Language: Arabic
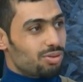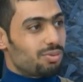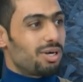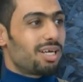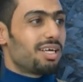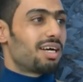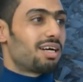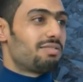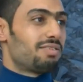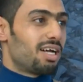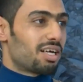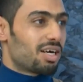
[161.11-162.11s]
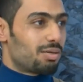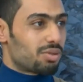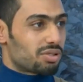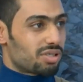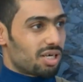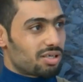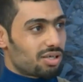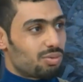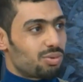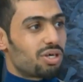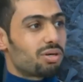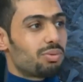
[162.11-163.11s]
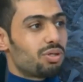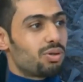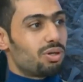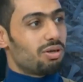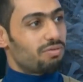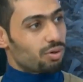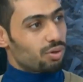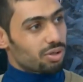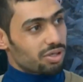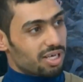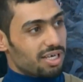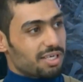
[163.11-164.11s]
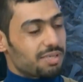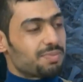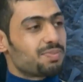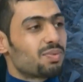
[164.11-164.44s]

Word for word: وبعدها عرفنا على كابتن صادق المدرب الدولي للفنون القتاليه